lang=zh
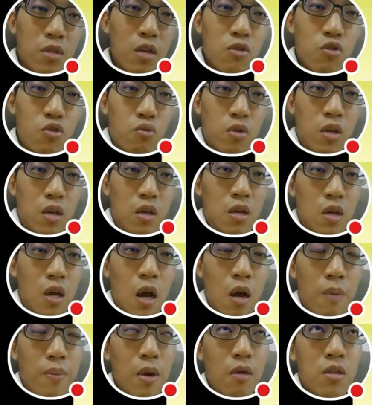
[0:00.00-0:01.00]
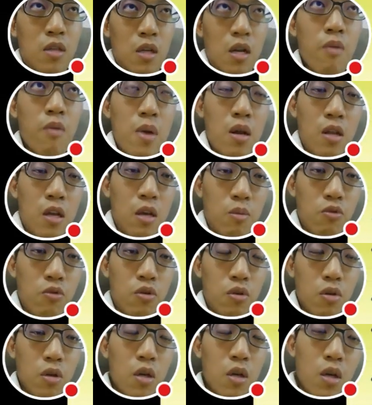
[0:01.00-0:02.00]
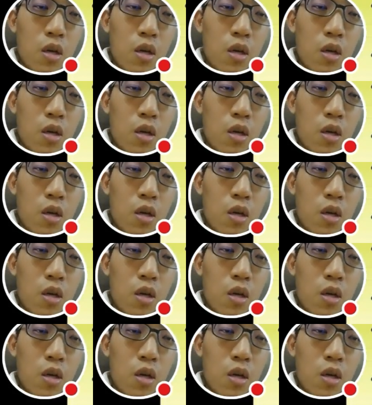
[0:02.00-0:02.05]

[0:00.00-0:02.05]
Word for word: 现主题啊，不要写到别的题目去。